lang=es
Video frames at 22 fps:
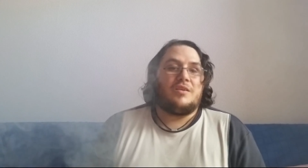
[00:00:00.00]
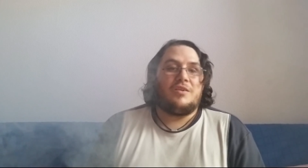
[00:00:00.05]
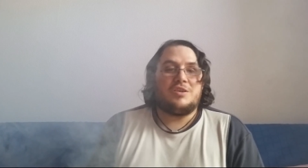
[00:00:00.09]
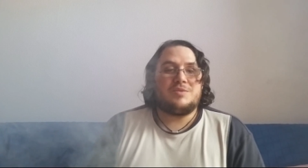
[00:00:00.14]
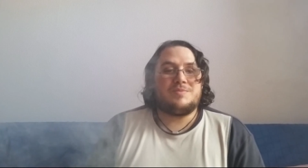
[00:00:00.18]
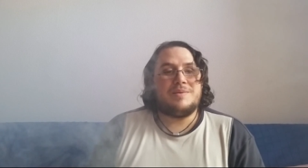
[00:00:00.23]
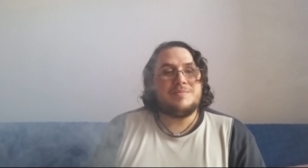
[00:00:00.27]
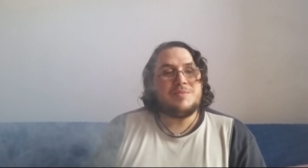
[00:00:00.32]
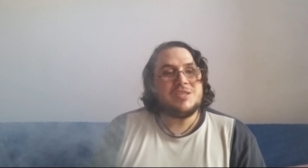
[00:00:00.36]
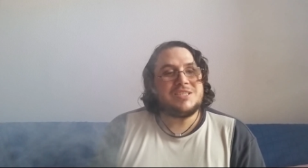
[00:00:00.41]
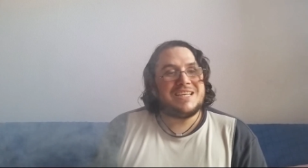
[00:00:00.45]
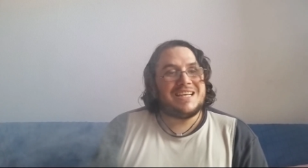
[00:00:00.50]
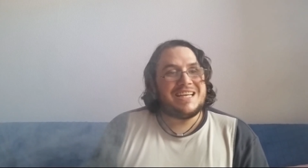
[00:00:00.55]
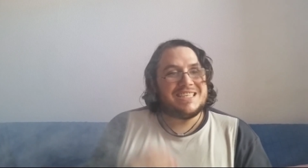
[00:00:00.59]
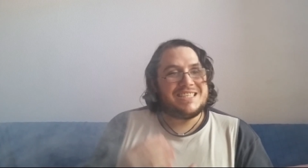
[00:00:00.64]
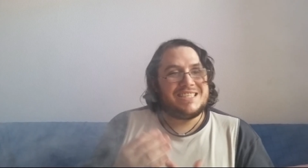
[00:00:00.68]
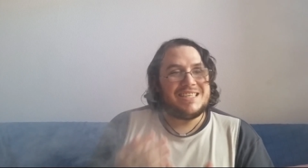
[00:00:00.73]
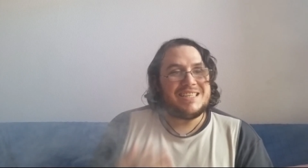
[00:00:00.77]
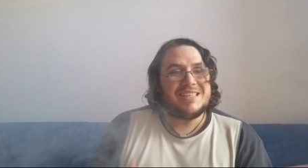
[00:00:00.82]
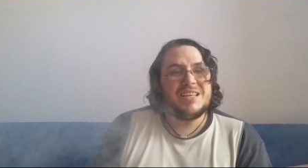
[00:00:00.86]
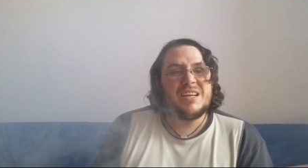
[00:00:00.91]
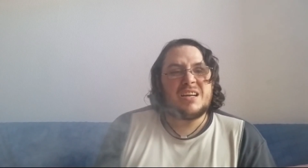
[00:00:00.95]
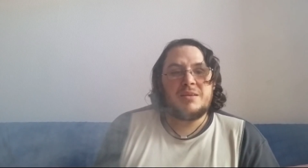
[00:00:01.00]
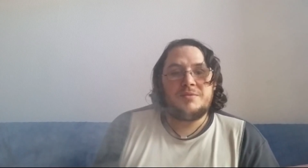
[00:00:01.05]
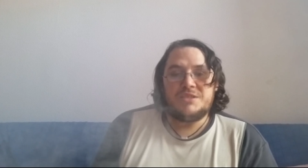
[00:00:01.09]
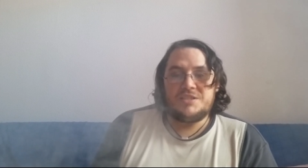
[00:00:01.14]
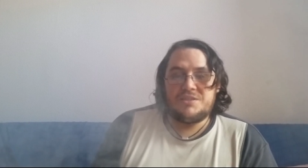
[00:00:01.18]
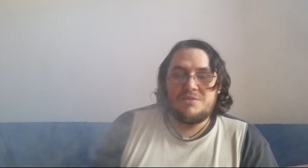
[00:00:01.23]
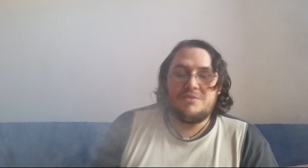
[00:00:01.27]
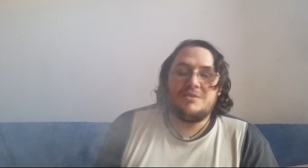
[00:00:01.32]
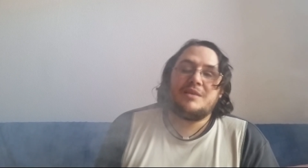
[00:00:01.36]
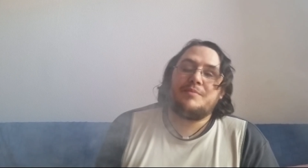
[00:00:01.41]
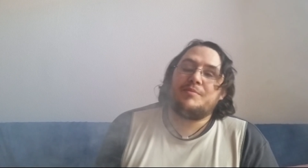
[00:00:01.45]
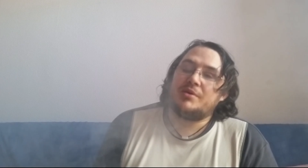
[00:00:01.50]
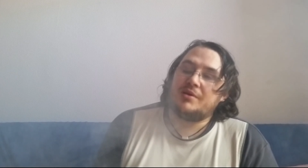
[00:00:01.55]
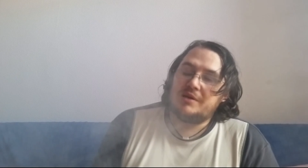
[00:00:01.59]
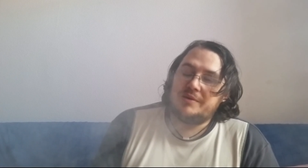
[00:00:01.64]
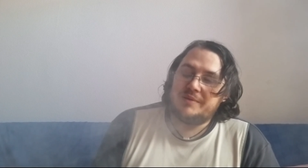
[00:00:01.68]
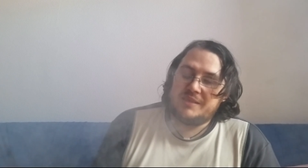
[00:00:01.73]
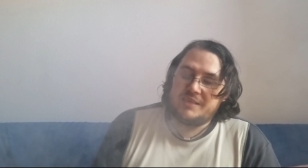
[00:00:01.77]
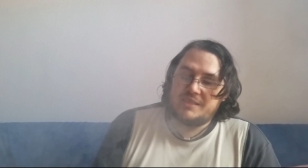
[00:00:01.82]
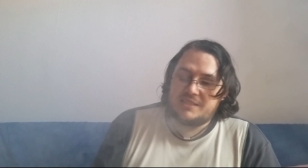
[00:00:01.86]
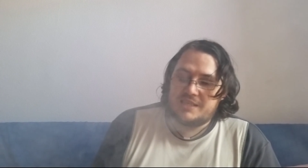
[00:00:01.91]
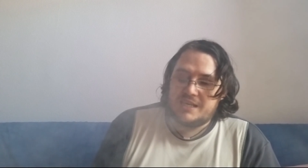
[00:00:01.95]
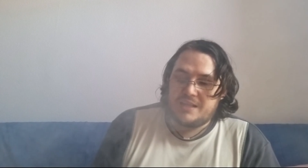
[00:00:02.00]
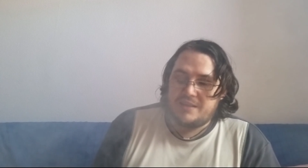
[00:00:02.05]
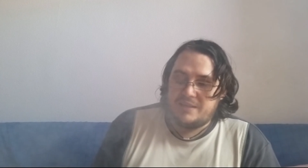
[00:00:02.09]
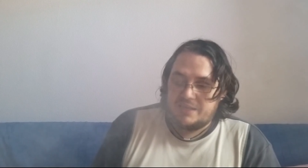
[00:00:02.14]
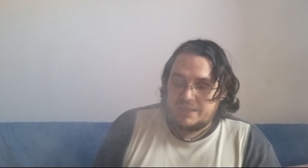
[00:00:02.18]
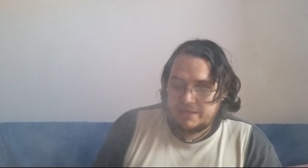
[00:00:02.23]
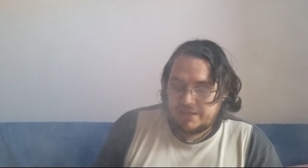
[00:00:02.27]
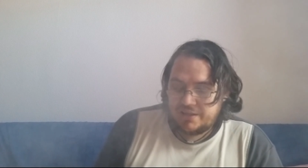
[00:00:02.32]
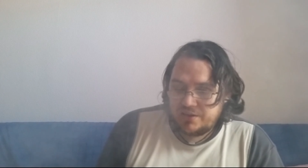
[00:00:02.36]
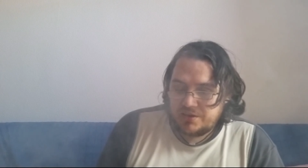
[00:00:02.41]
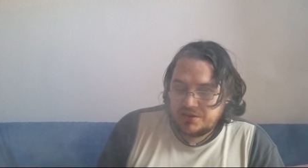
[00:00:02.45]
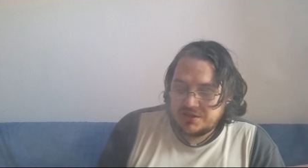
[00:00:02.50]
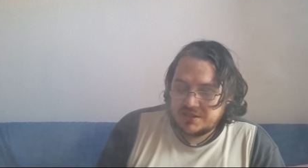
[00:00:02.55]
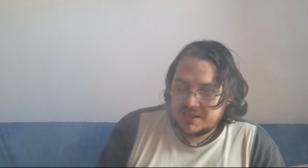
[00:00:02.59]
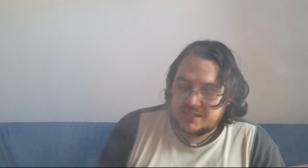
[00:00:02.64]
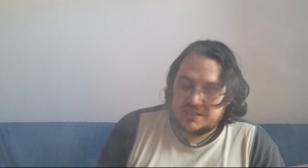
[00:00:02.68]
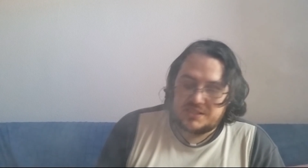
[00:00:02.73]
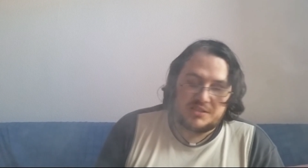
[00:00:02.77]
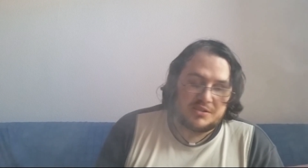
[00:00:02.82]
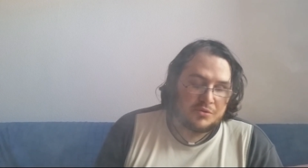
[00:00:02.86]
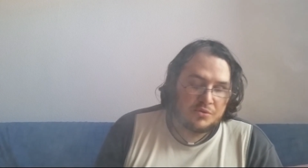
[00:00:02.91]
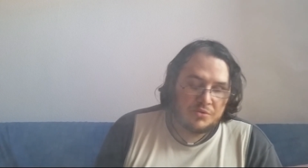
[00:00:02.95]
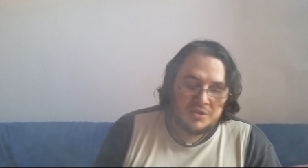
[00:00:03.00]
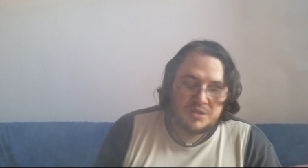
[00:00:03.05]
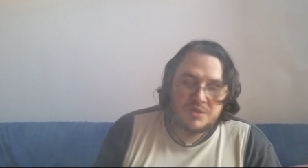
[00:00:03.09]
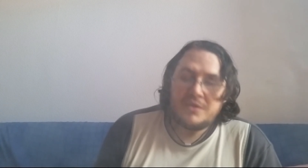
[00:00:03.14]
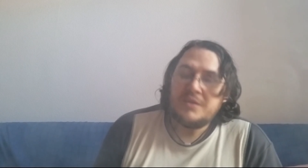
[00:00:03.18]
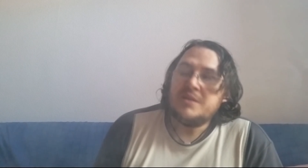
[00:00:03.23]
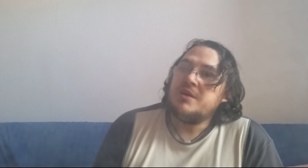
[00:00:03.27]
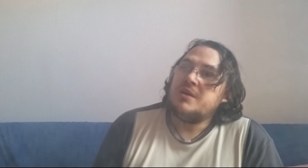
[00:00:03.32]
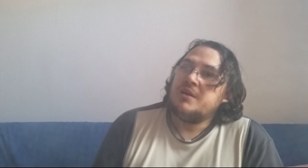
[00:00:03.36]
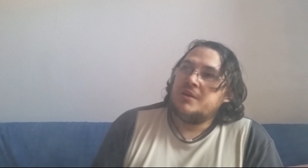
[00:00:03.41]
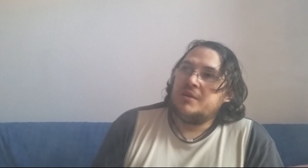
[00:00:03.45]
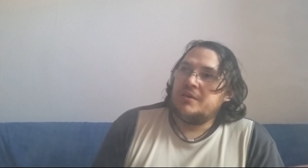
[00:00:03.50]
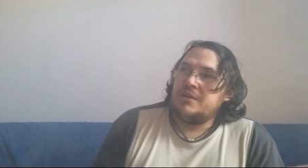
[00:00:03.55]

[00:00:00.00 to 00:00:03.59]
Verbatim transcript: Nos vemos en la siguiente revisión, que probablemente será de líquidos, casi seguro.